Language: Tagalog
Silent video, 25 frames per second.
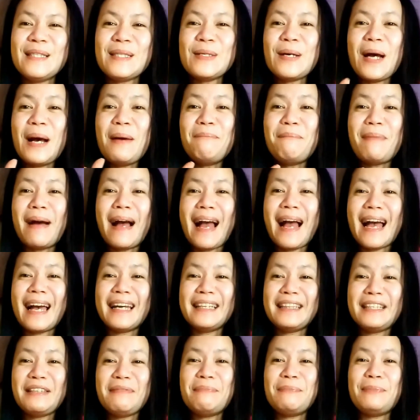So, ang
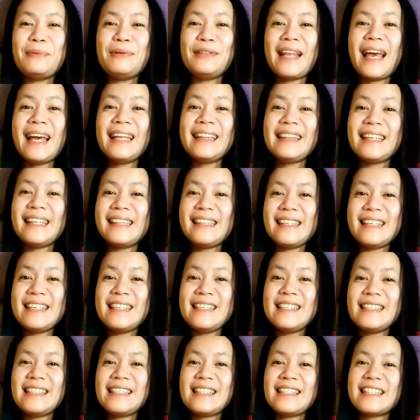pang-anim po natin
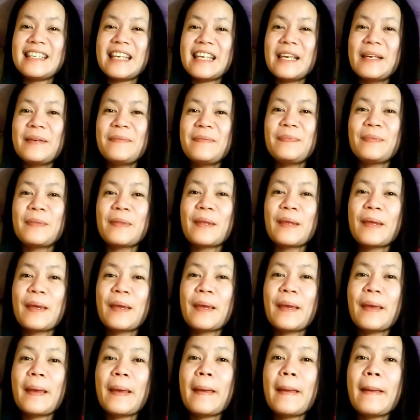is
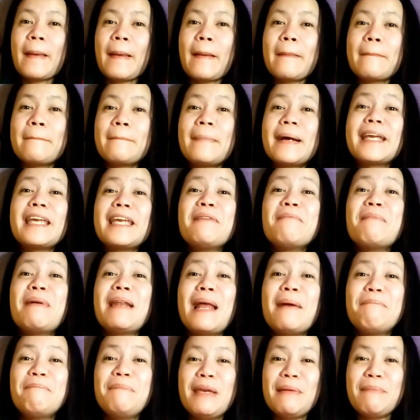maging
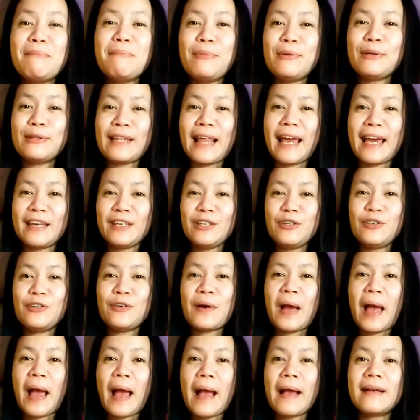malambing po
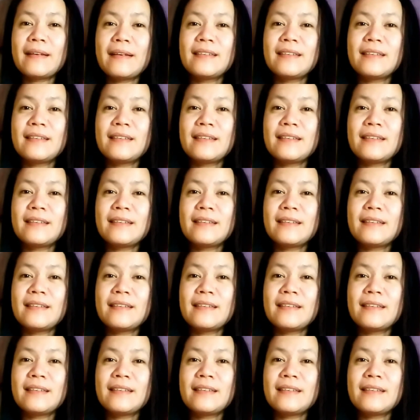tayo.